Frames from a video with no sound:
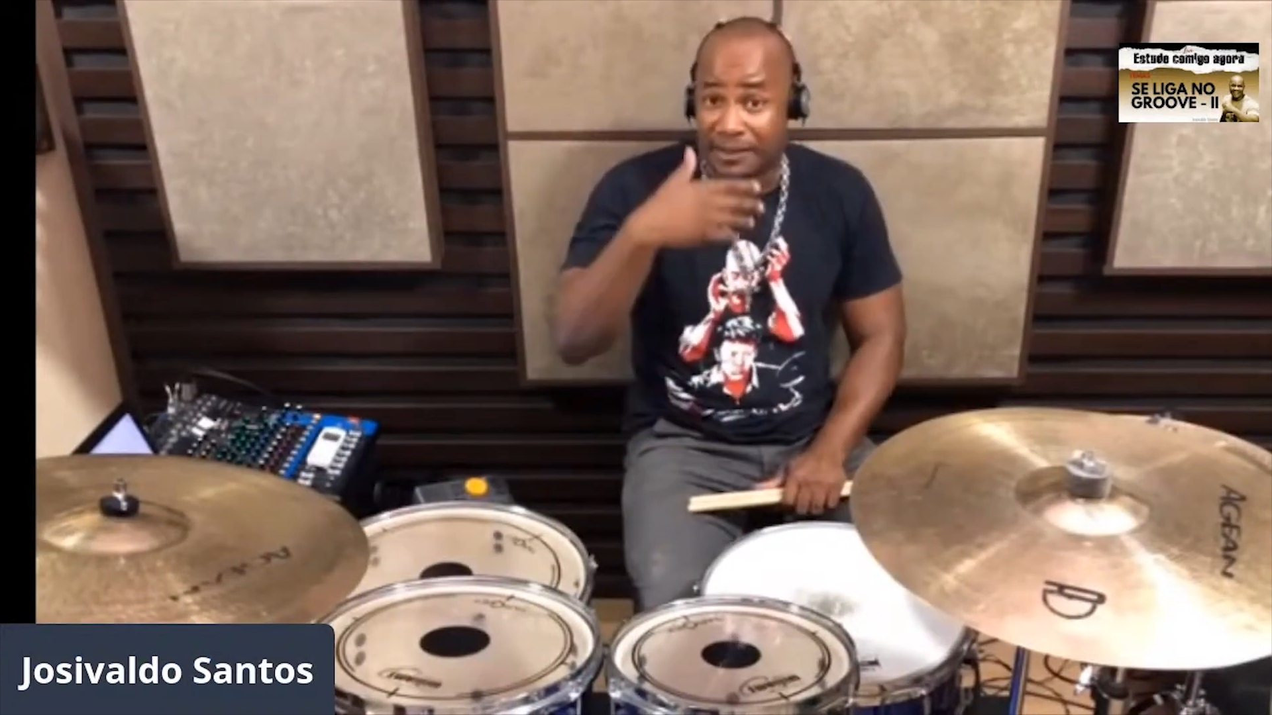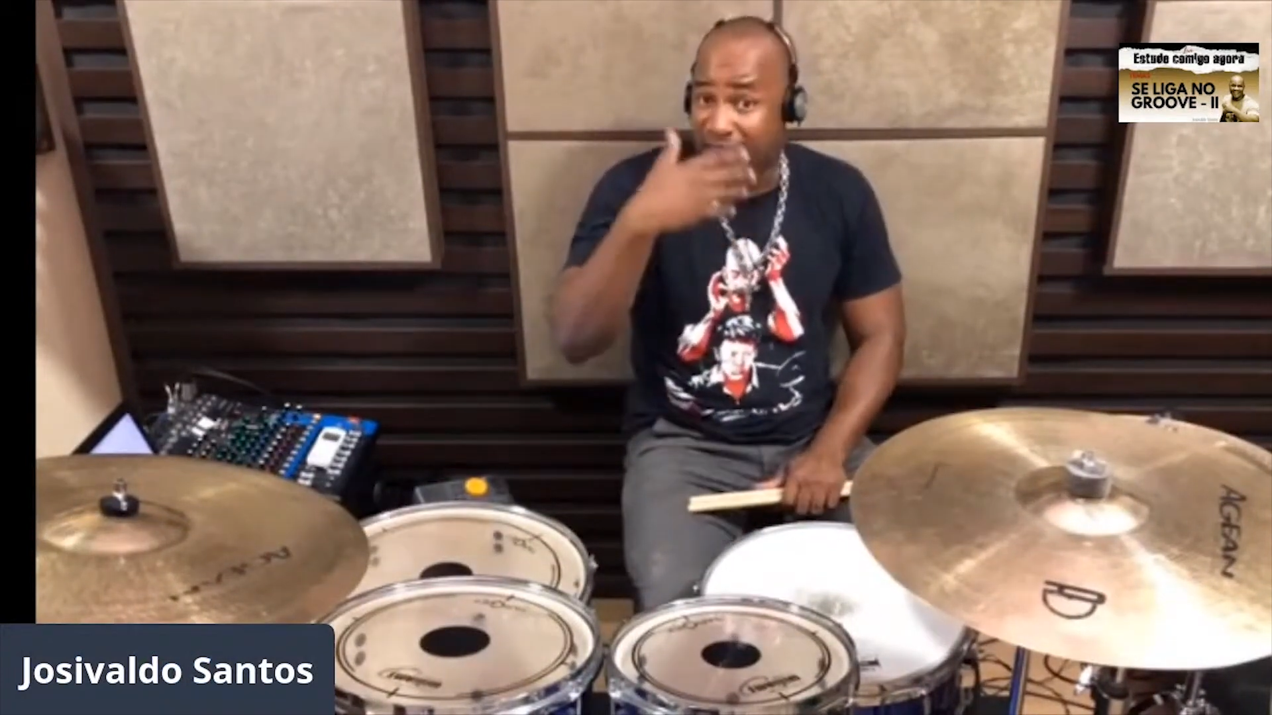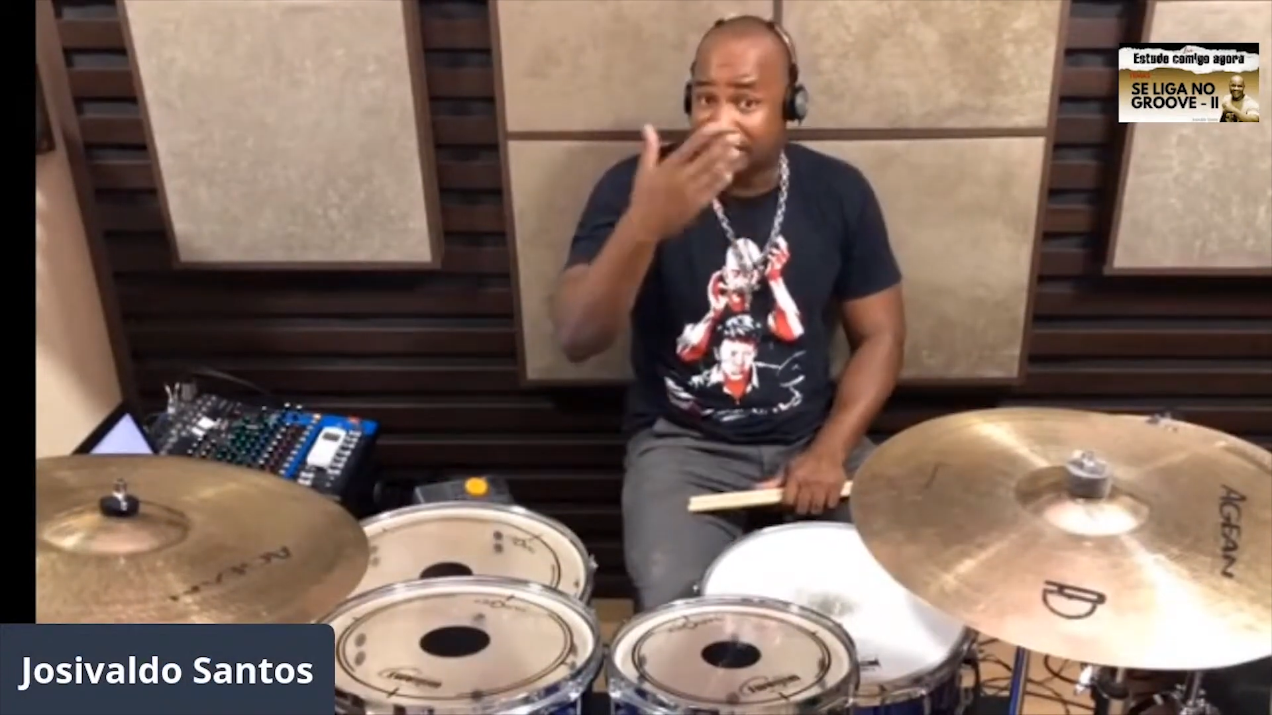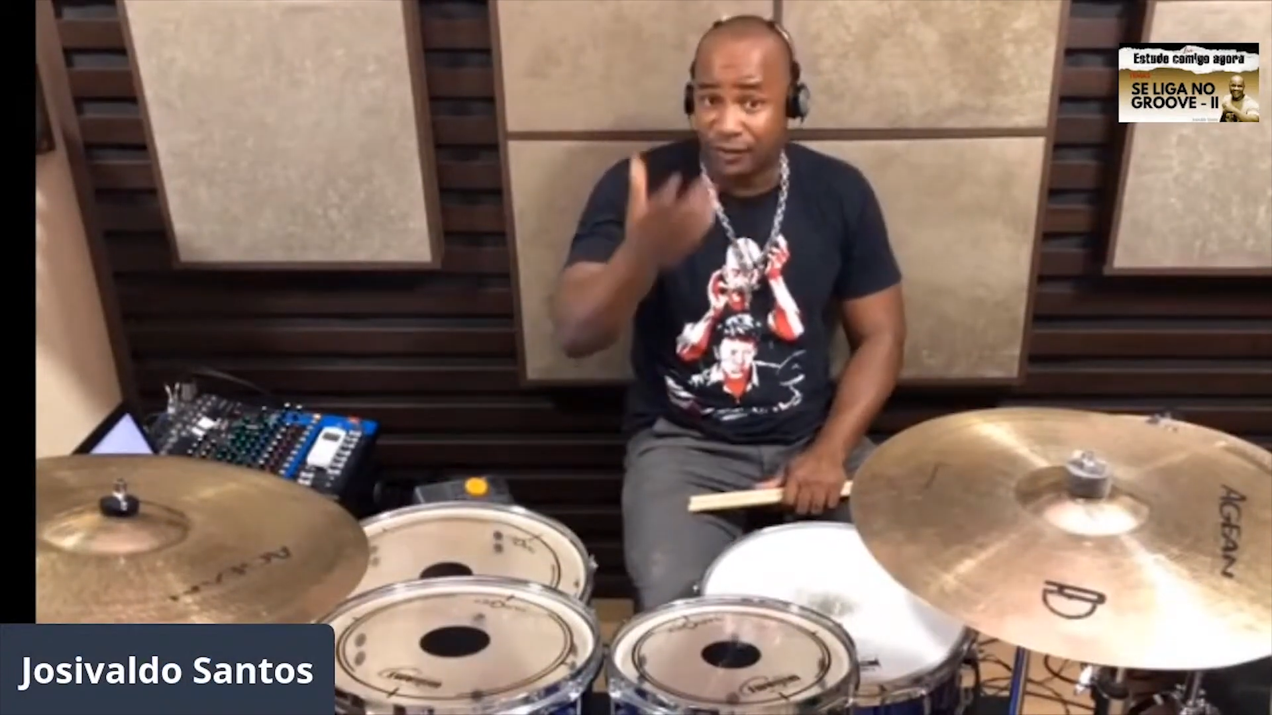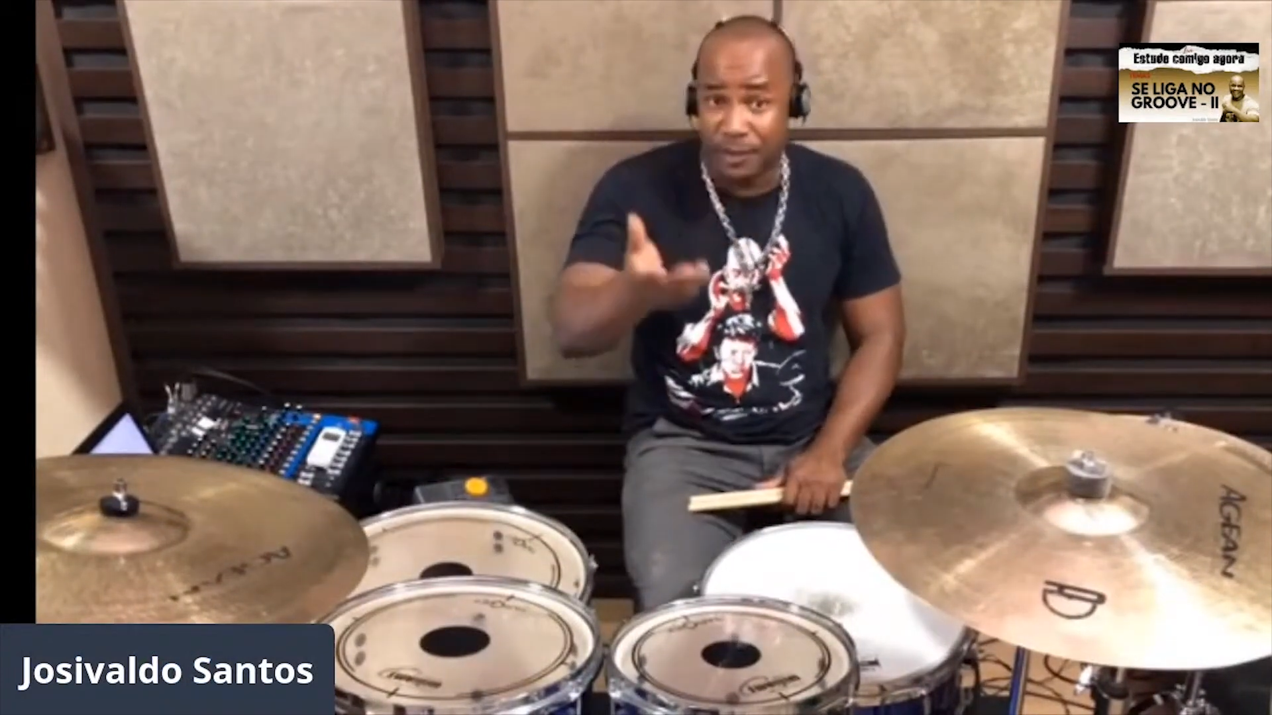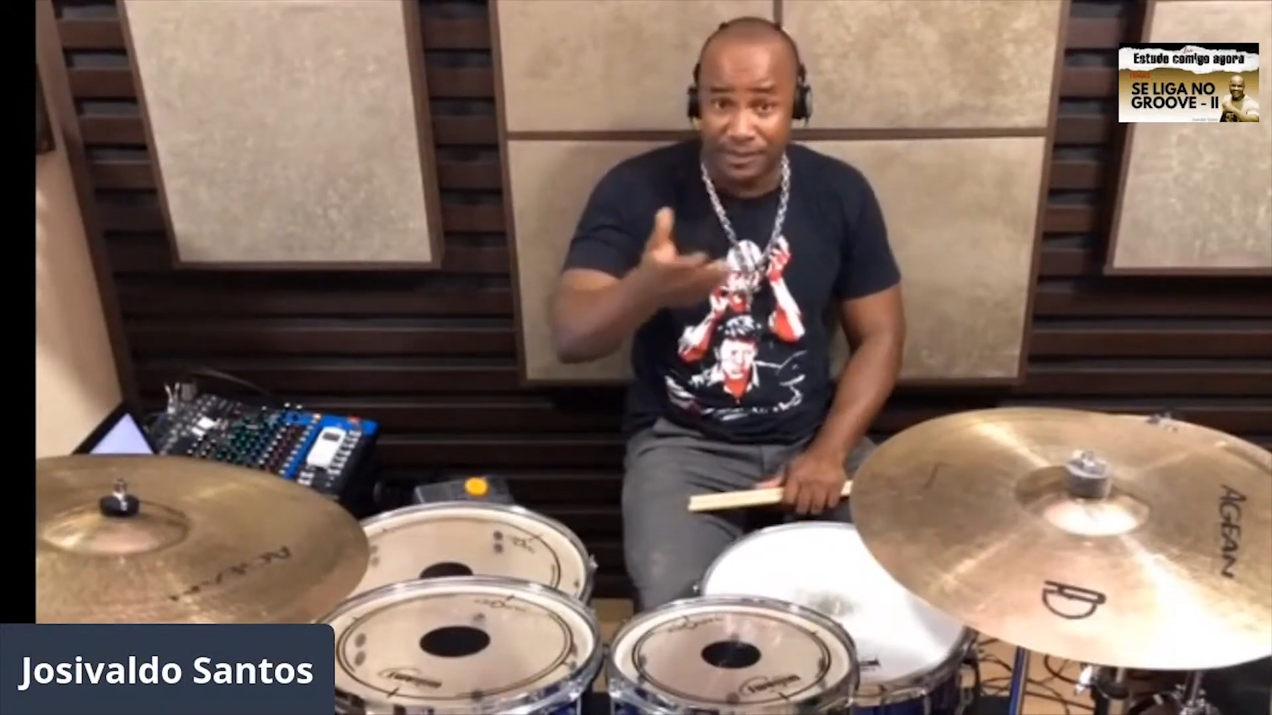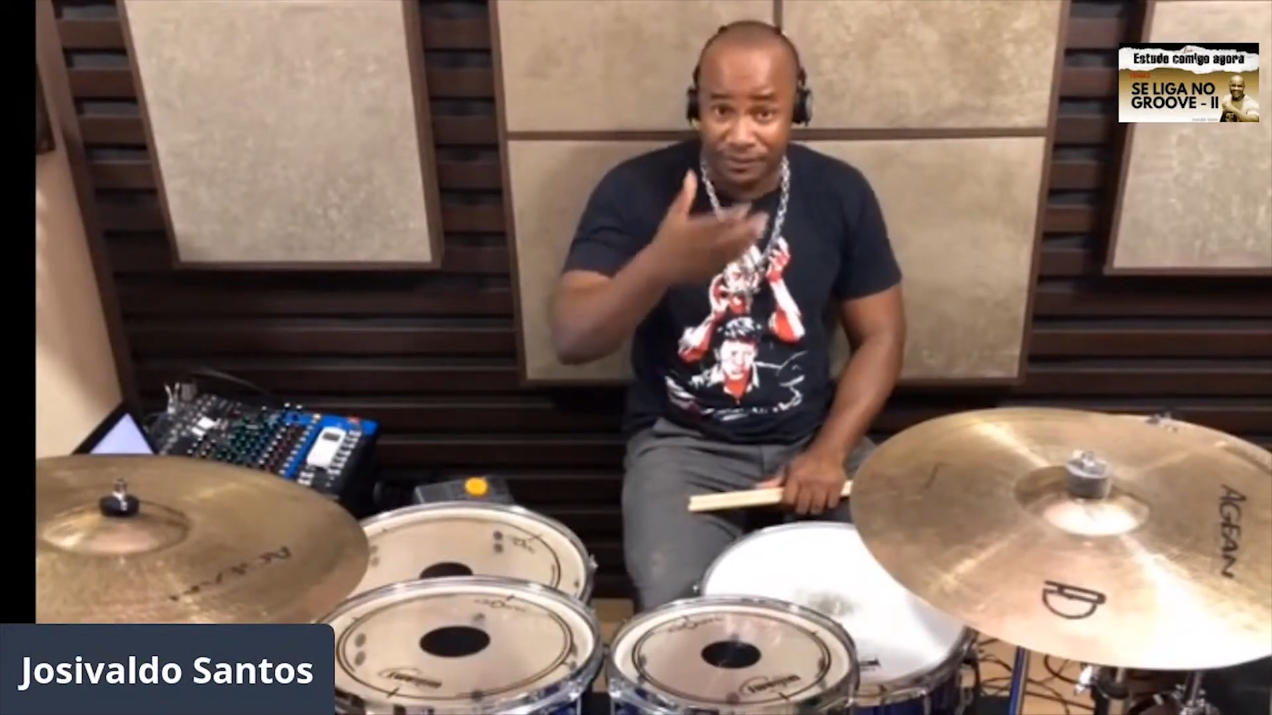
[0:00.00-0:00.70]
transforma as